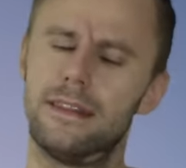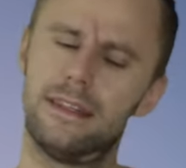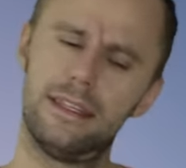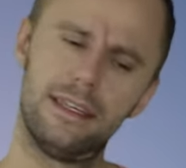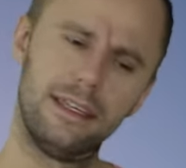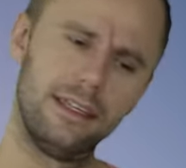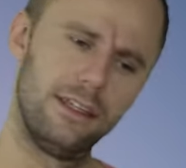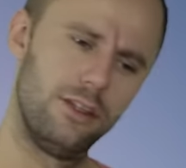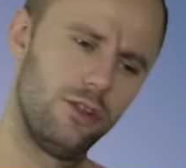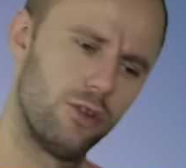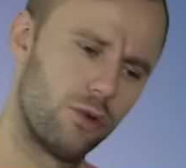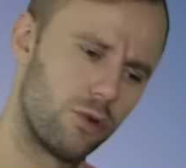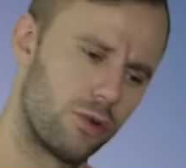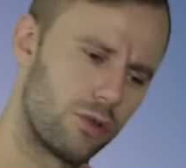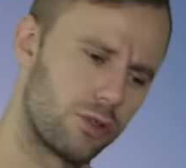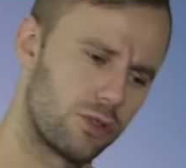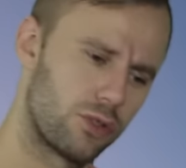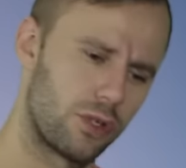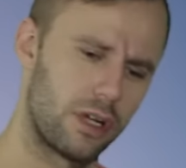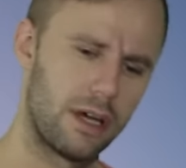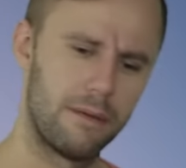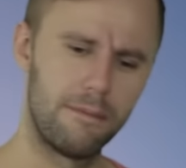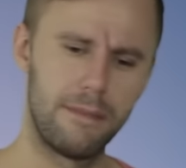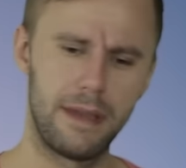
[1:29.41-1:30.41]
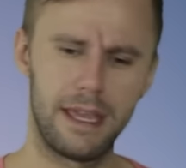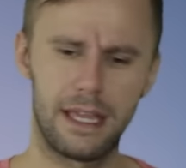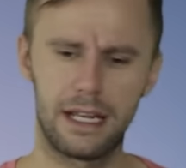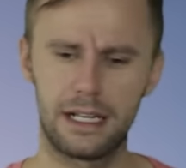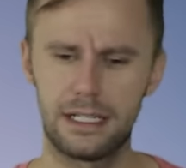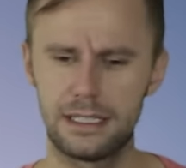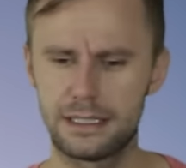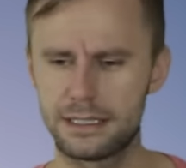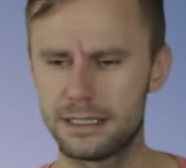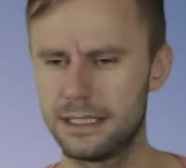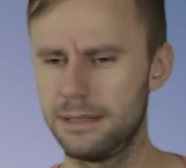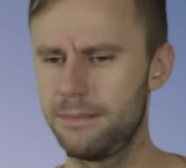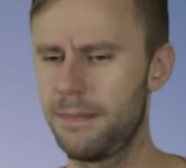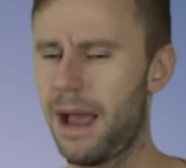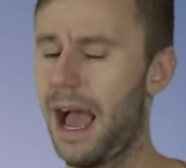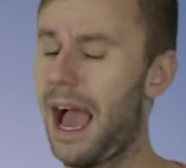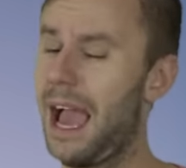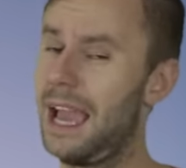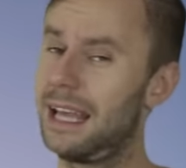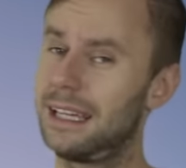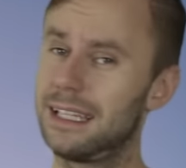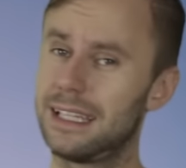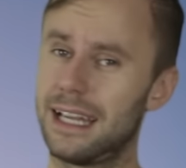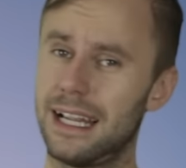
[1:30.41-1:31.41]
die Jungs oder Mädels, die im
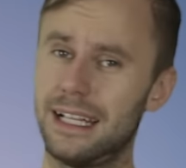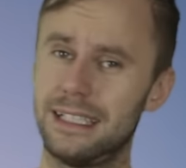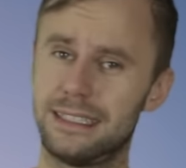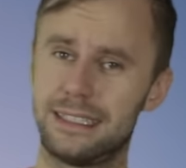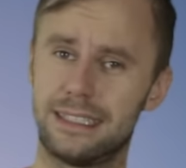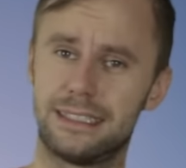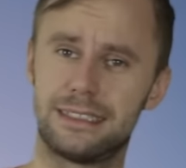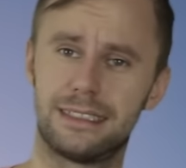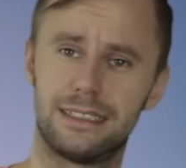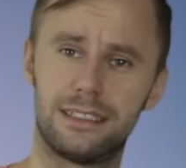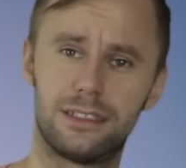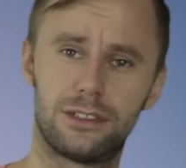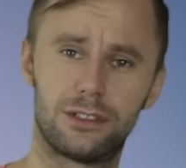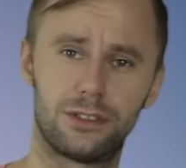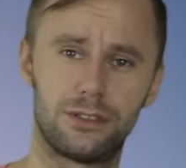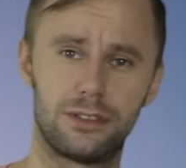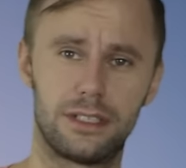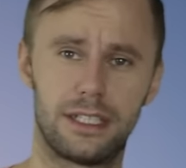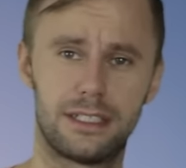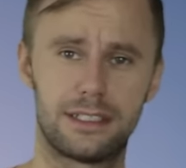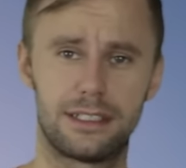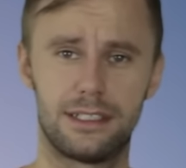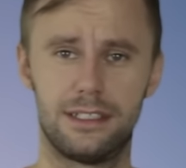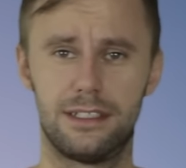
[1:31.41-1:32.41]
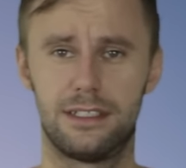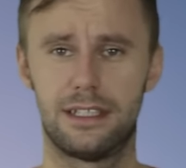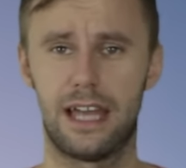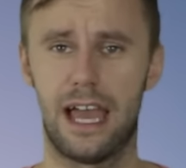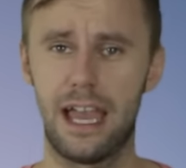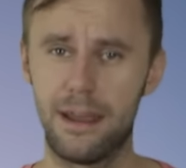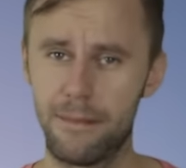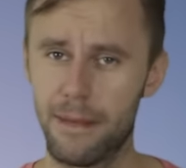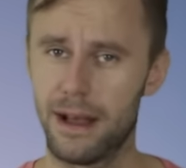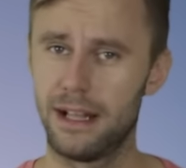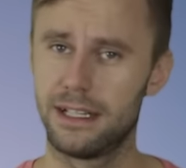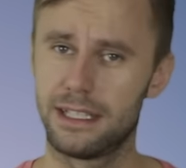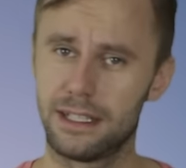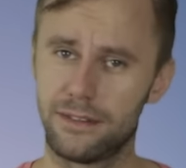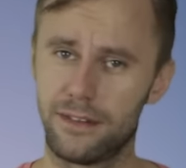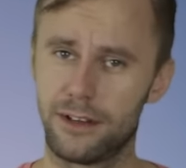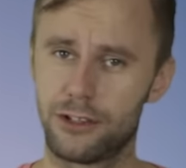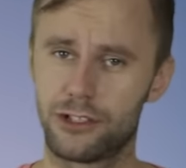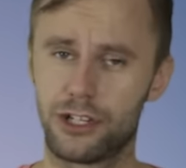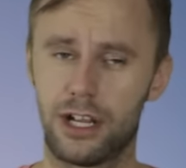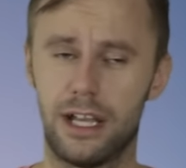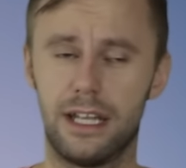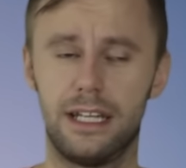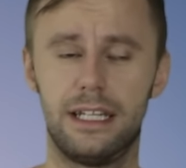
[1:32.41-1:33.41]
eigenen Alter sind, so jetzt in deinem Alter
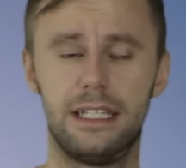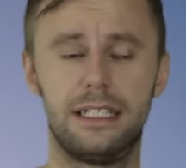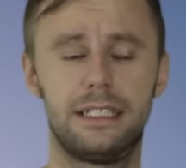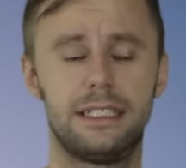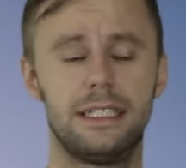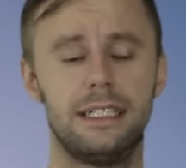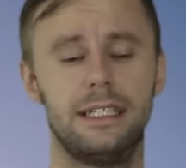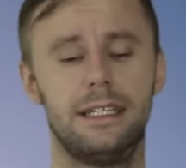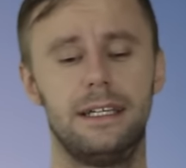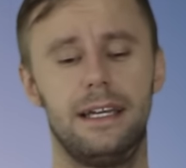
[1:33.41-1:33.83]
wahrscheinlich,